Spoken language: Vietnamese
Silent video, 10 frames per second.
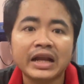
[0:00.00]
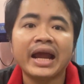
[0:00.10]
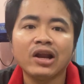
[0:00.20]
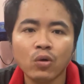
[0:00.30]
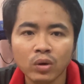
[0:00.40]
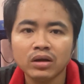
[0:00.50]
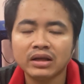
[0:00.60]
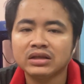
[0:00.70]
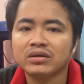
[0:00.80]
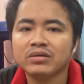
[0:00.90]
đầy luôn á
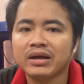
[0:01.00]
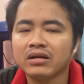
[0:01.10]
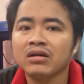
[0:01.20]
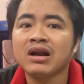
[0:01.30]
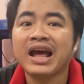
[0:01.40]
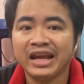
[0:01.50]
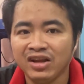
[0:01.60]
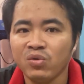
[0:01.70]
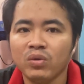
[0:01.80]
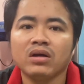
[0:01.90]
thật sự nó mang nó đầy
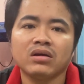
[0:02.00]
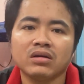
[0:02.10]
luôn á